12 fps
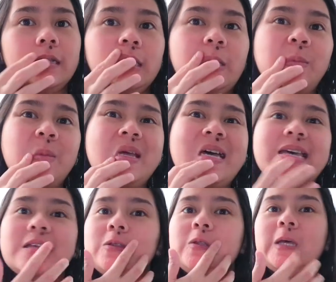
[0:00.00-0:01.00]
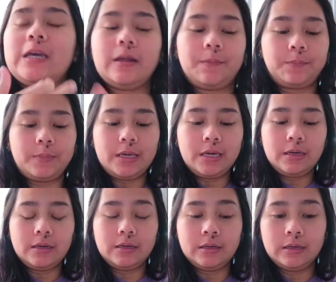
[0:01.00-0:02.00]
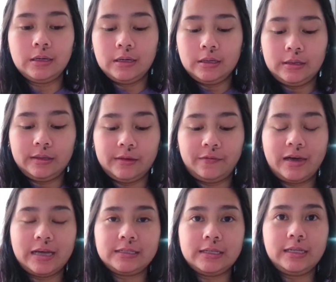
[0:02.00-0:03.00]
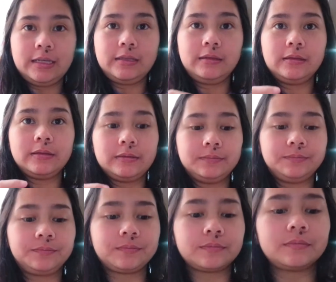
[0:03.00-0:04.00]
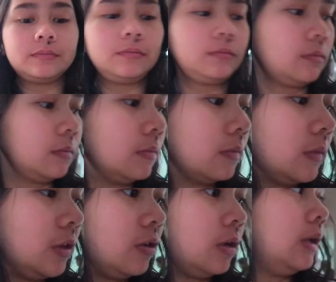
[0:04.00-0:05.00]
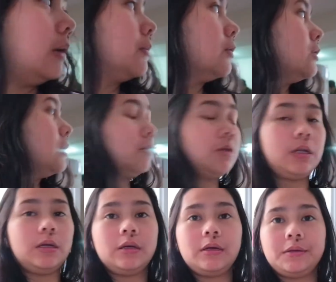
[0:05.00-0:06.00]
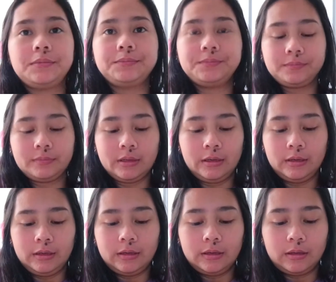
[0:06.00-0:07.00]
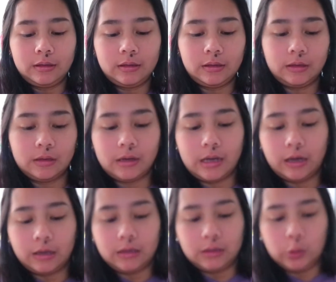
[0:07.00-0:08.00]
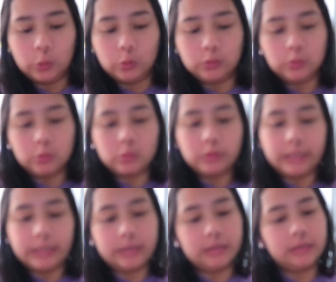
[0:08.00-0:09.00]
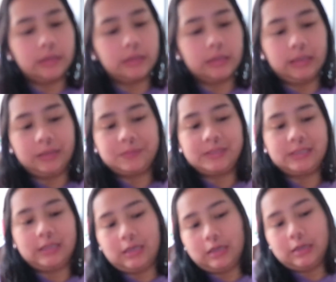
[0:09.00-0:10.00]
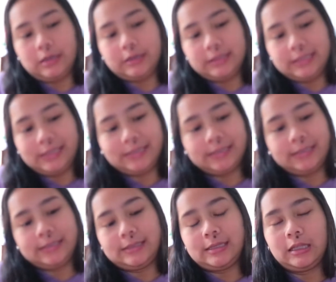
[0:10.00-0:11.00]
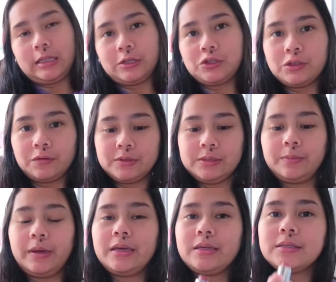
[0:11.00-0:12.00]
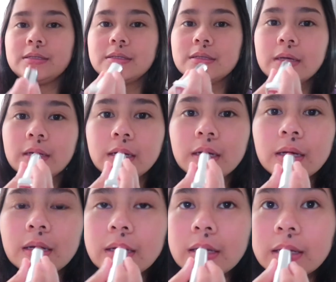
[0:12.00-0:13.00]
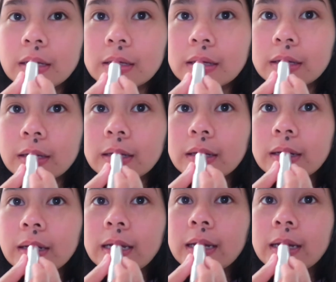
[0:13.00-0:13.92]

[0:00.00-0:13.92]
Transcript: lip therapy na Vaseline. Hindi ko alam kung saan nilagay. And then, ang aking go-to na lipstick, 660 Touch of Spice. So, ayan.